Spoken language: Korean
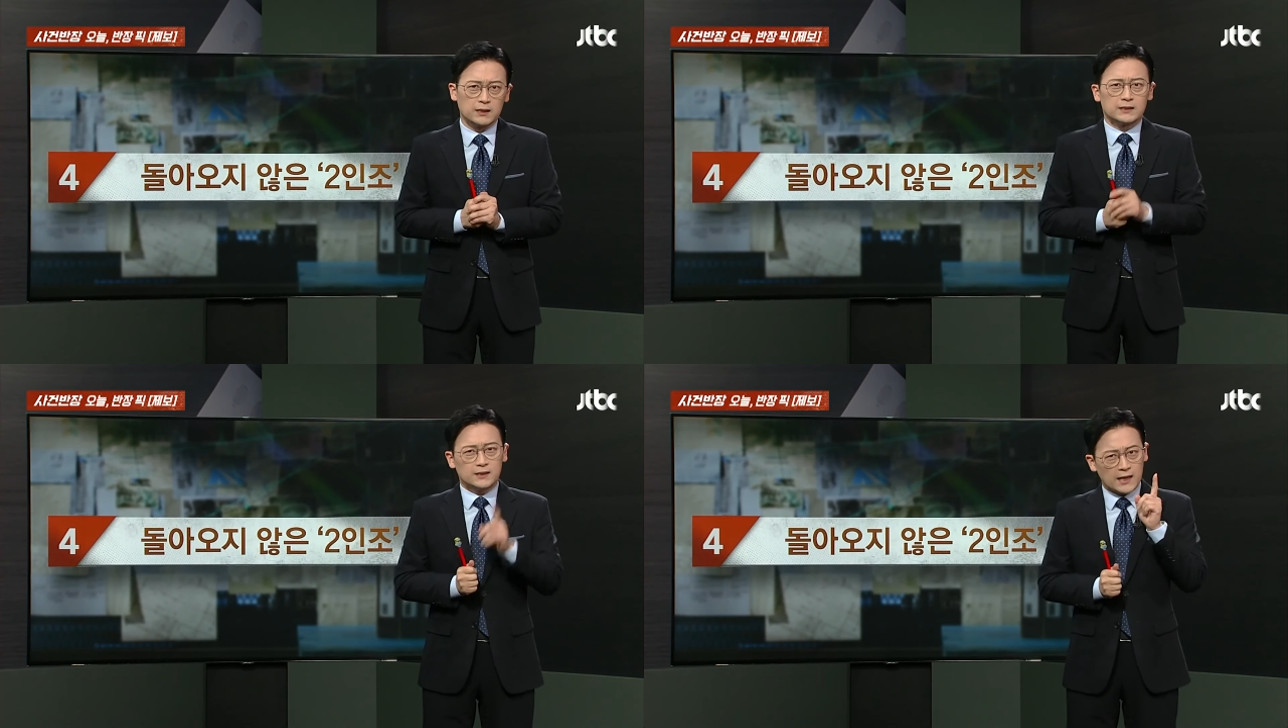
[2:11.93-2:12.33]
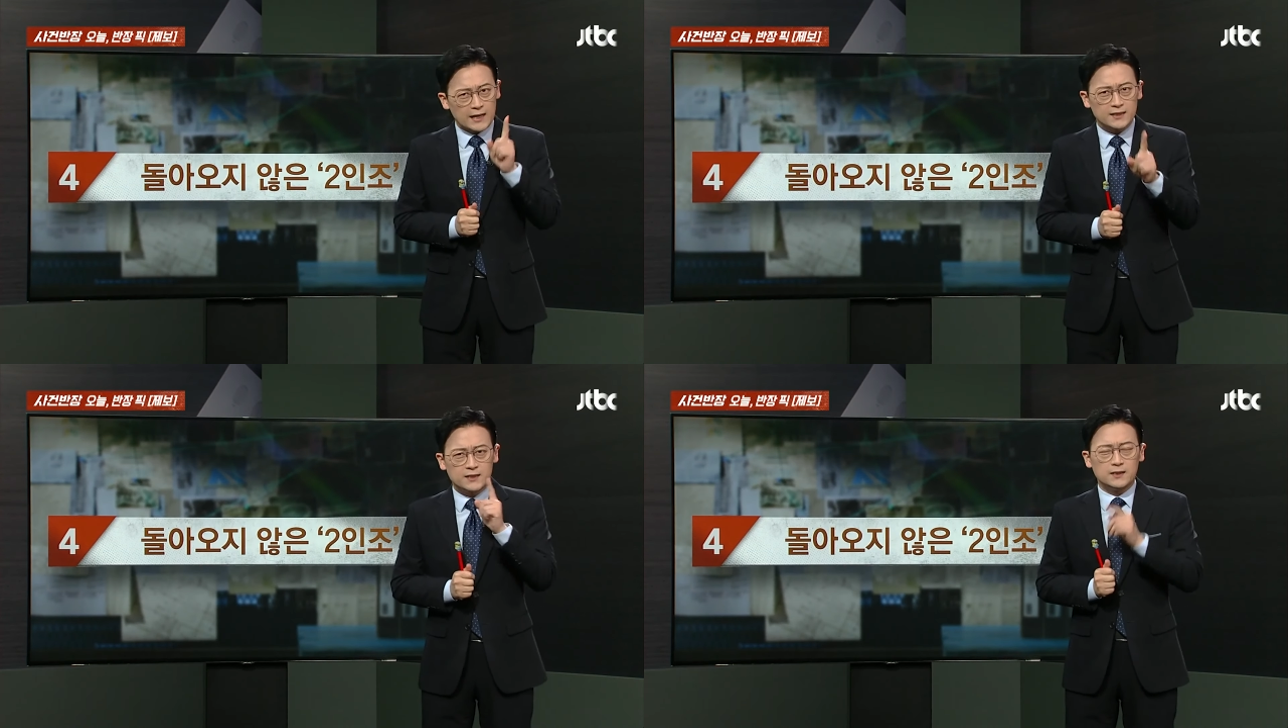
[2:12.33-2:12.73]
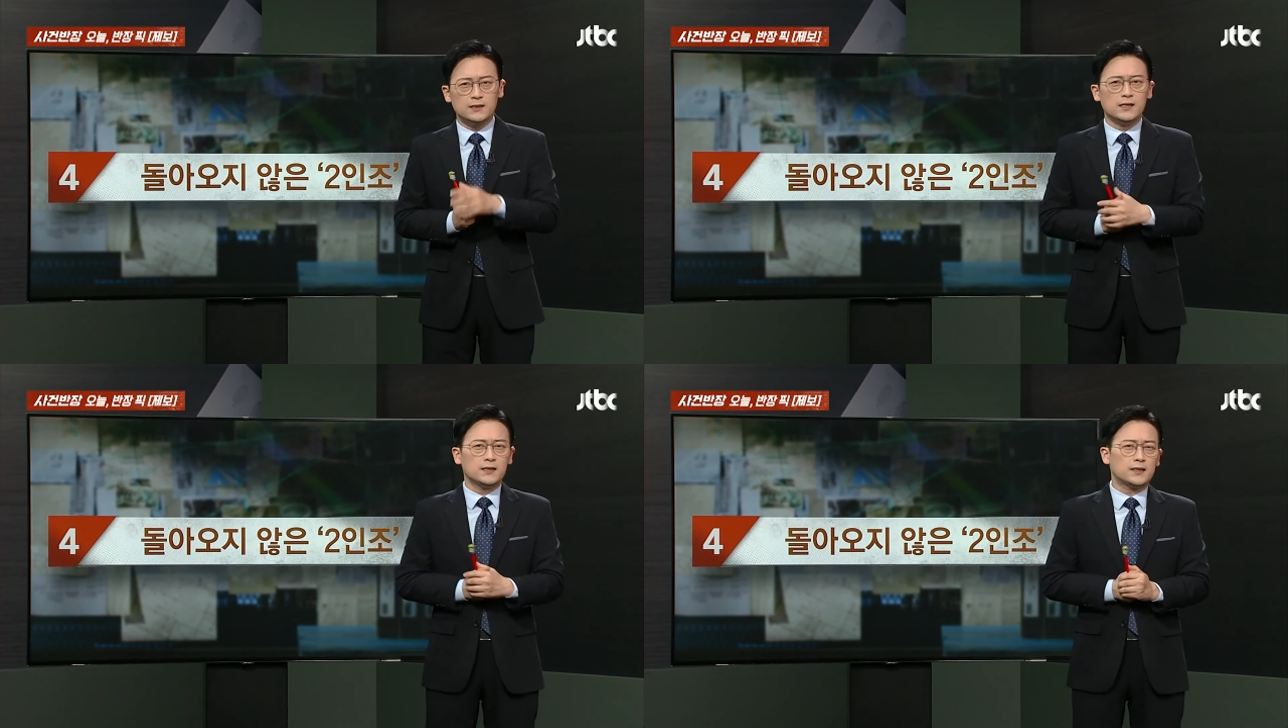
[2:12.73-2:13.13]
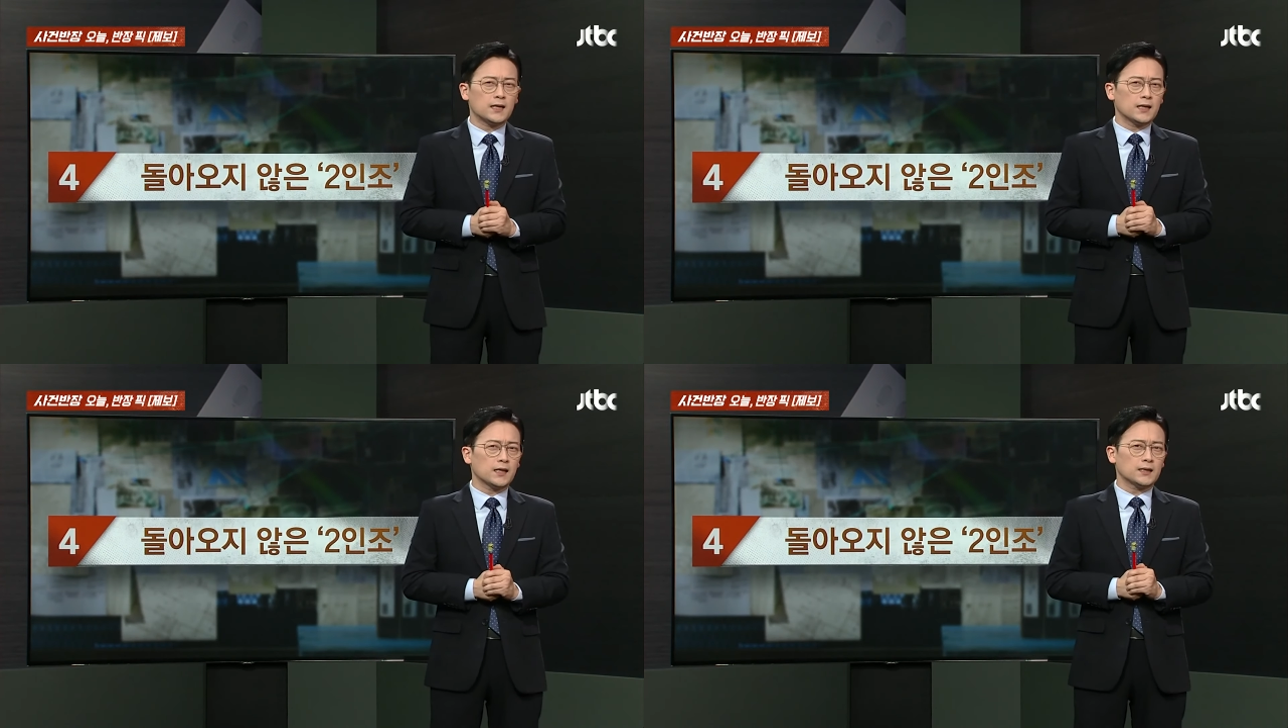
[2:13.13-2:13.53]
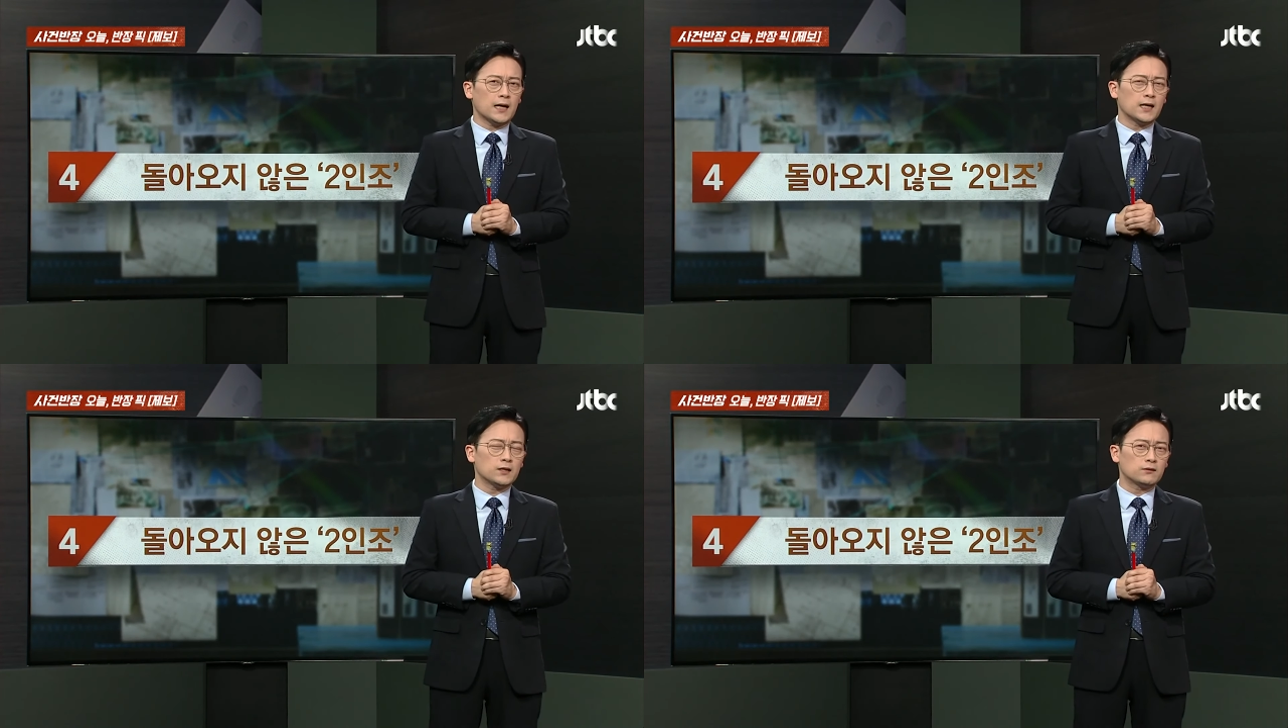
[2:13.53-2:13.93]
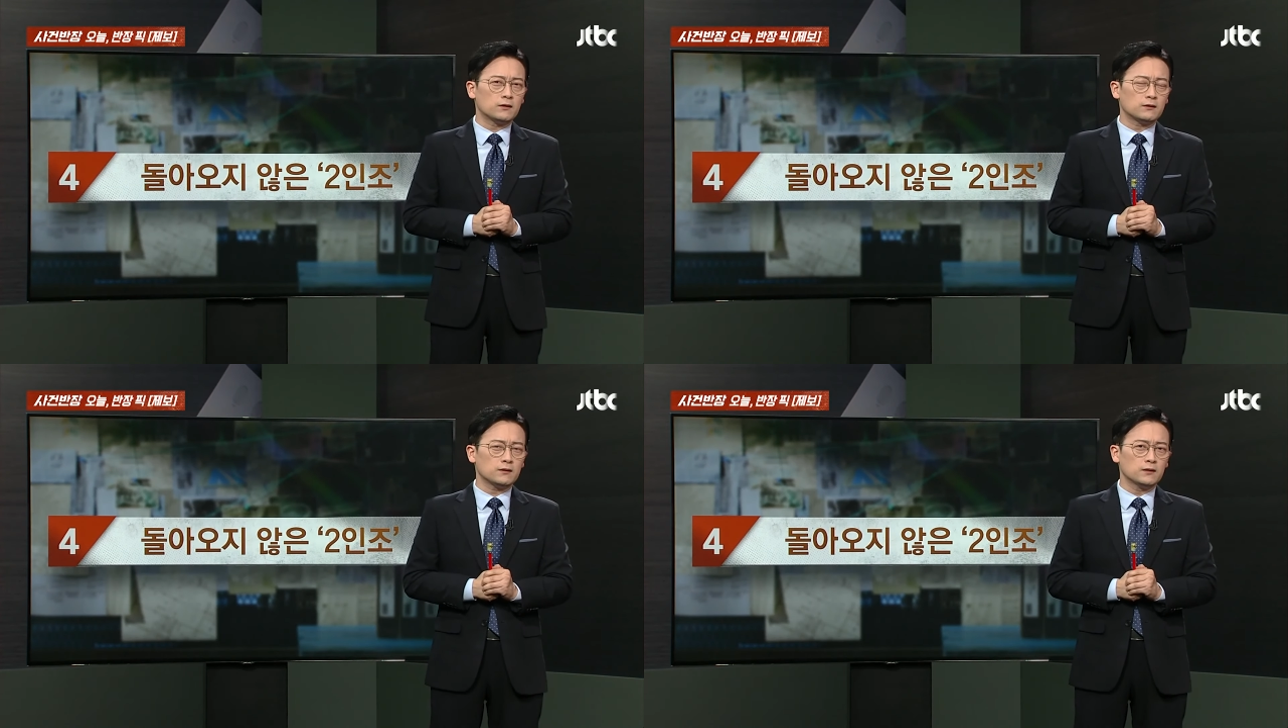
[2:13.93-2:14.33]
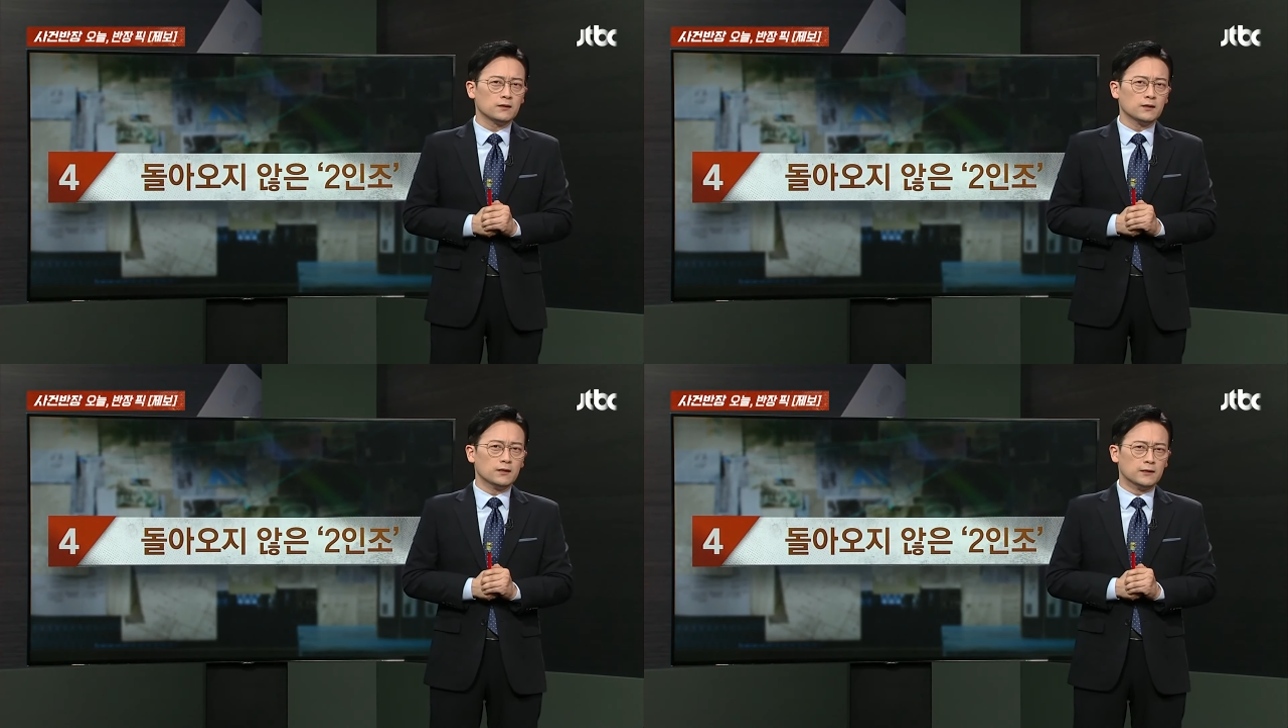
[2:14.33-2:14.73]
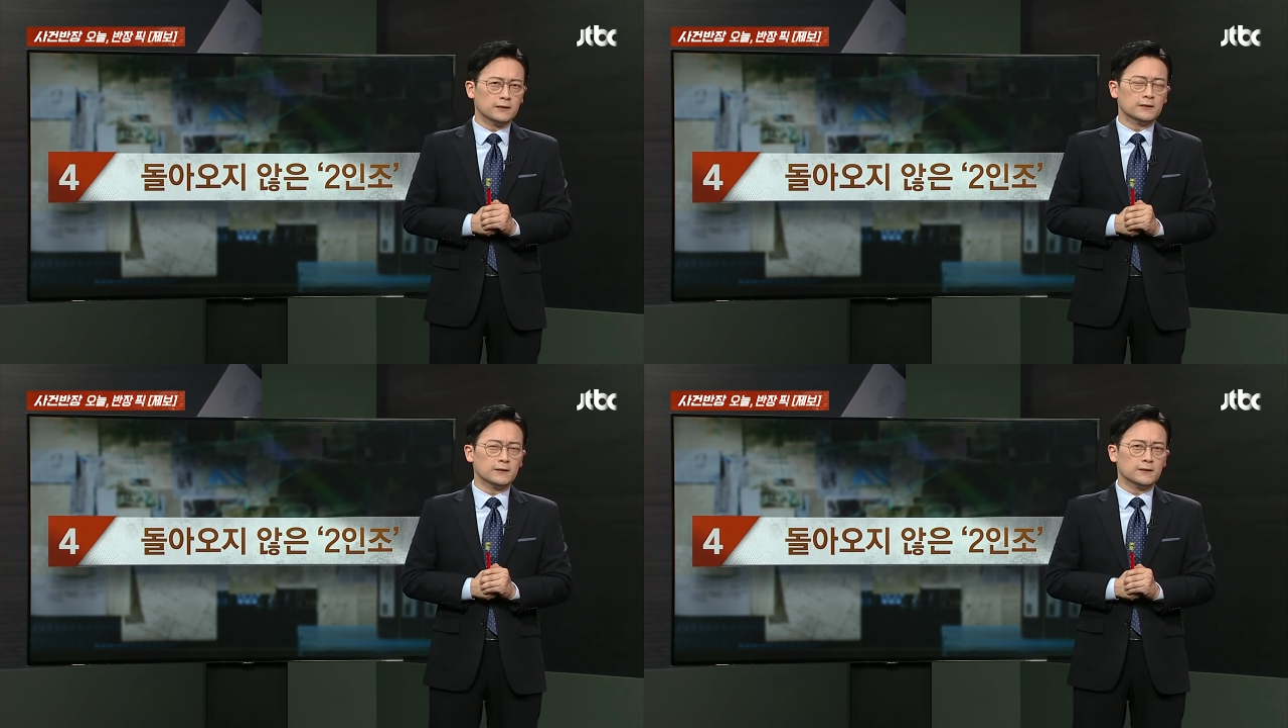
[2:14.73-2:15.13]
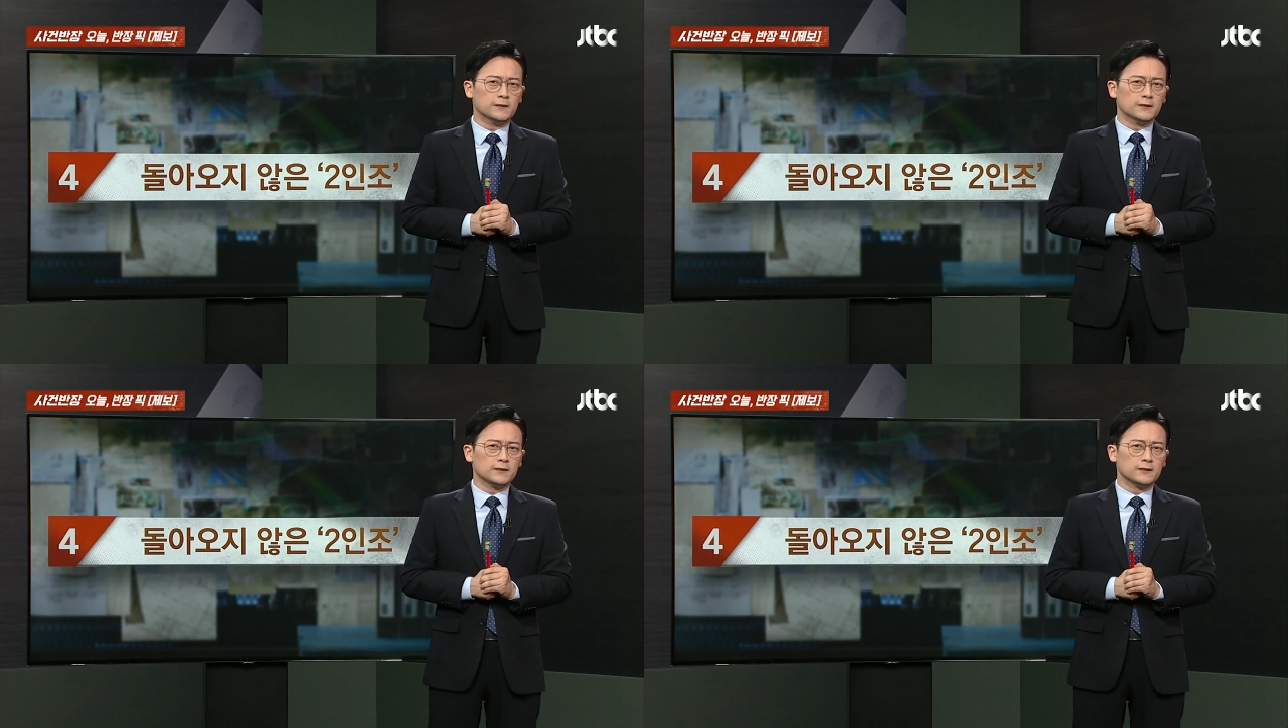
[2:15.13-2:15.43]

그 같은 일당에게 당했던 어,